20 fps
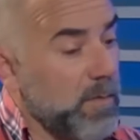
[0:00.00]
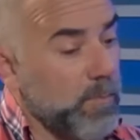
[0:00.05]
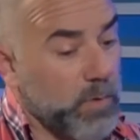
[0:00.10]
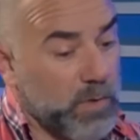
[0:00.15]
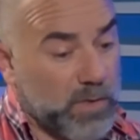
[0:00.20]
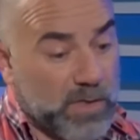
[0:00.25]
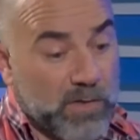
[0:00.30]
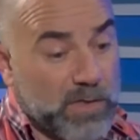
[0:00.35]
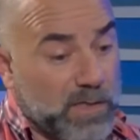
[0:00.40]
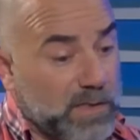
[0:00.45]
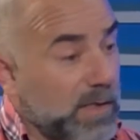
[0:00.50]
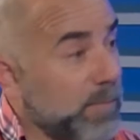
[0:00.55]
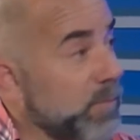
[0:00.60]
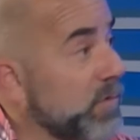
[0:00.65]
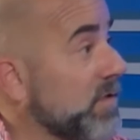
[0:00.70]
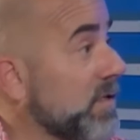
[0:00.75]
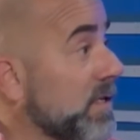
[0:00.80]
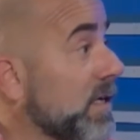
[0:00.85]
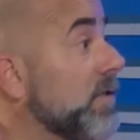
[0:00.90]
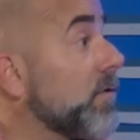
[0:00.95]
porque ahora
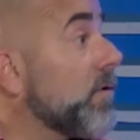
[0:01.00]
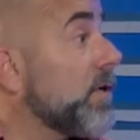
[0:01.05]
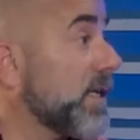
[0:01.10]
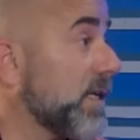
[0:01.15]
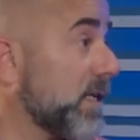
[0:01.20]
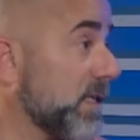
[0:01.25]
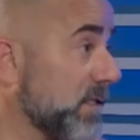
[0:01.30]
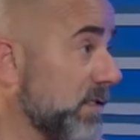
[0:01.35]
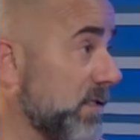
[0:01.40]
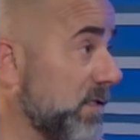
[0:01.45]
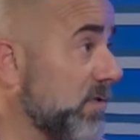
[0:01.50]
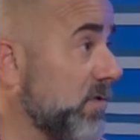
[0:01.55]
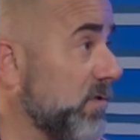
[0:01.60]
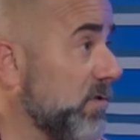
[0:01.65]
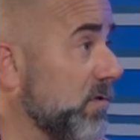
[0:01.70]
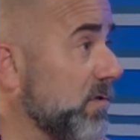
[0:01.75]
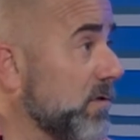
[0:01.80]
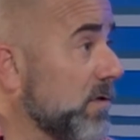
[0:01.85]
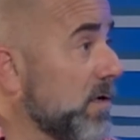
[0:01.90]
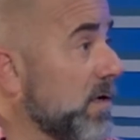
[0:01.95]
estamos cerrando el
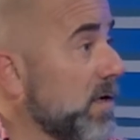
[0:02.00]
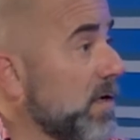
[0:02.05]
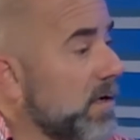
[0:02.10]
ejercicio,